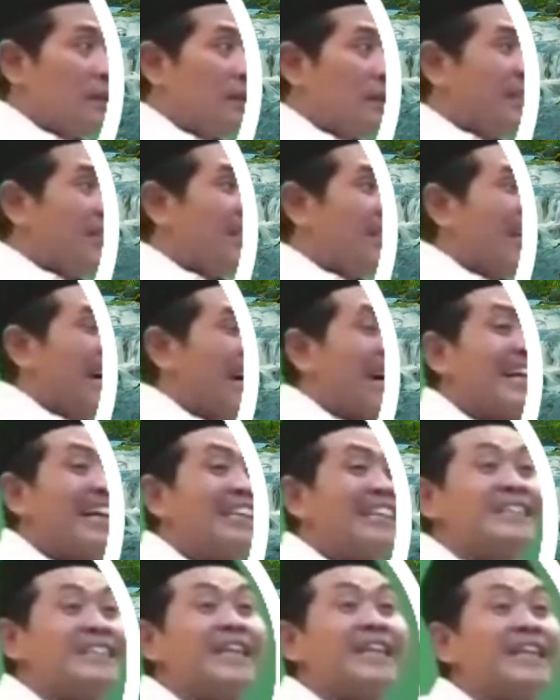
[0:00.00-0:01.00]
karena
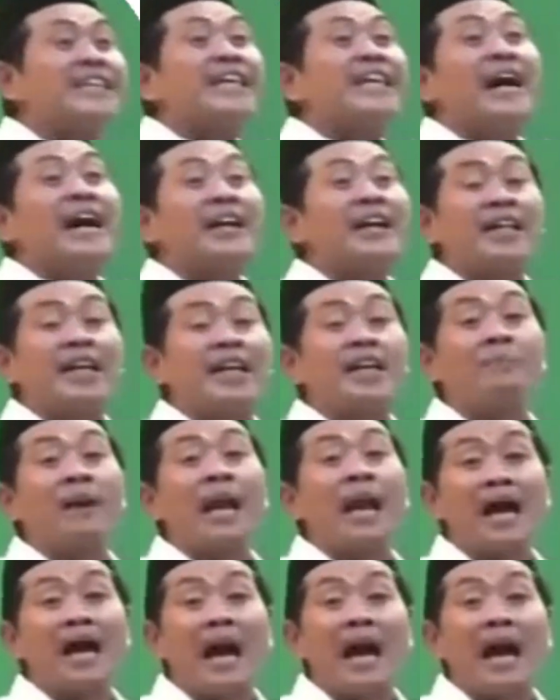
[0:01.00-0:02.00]
dia dengar dari
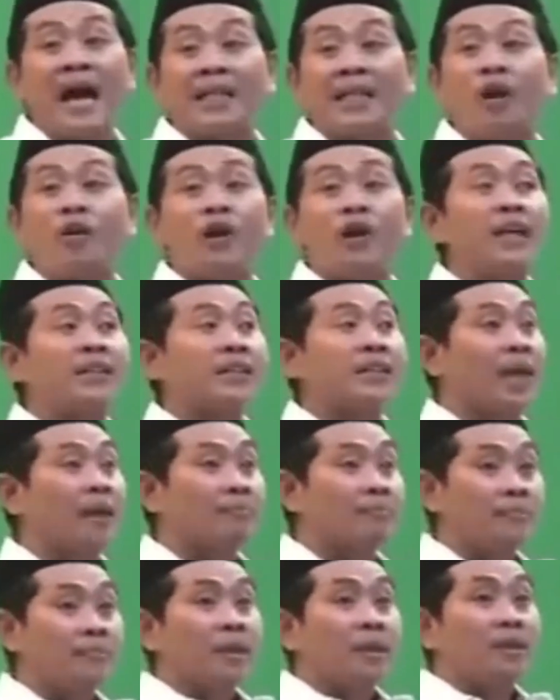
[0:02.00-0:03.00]
belakang ada orang dem,
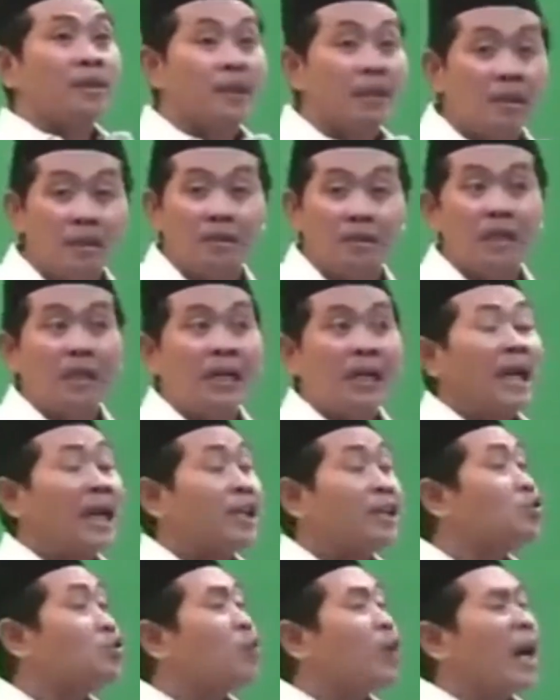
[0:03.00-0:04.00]
eh, lah
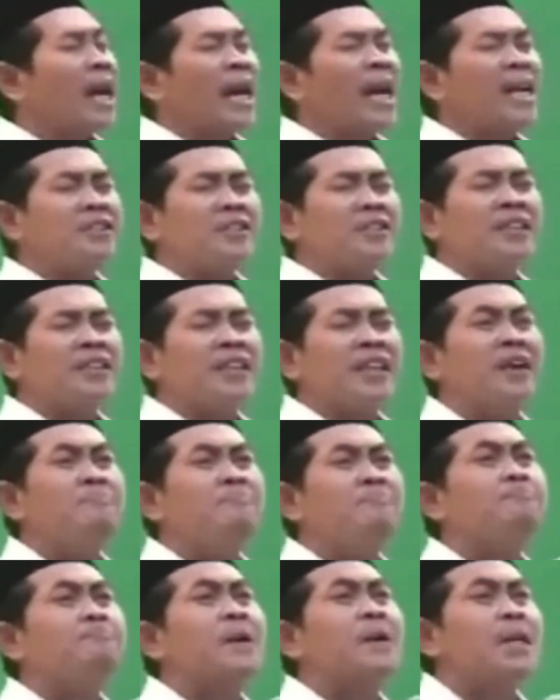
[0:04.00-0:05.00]
suarane sing dem
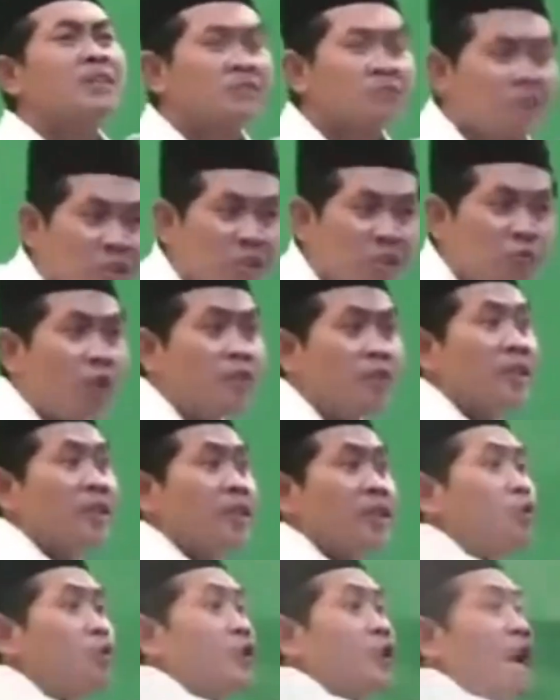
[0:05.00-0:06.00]
persis wong sing
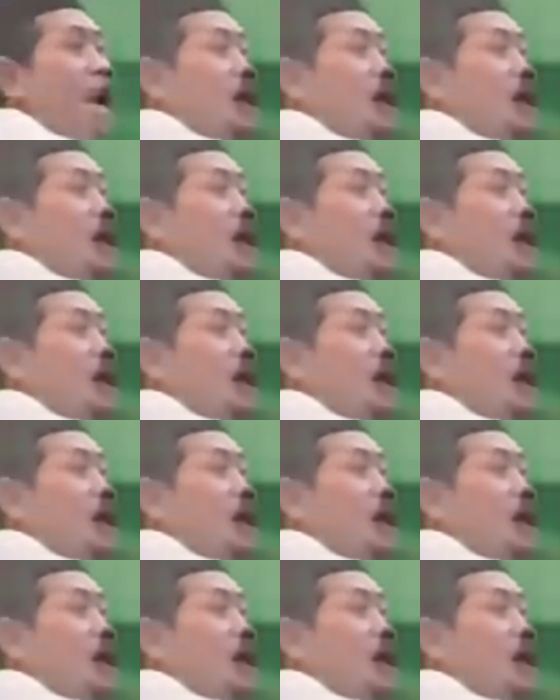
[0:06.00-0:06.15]
diutangi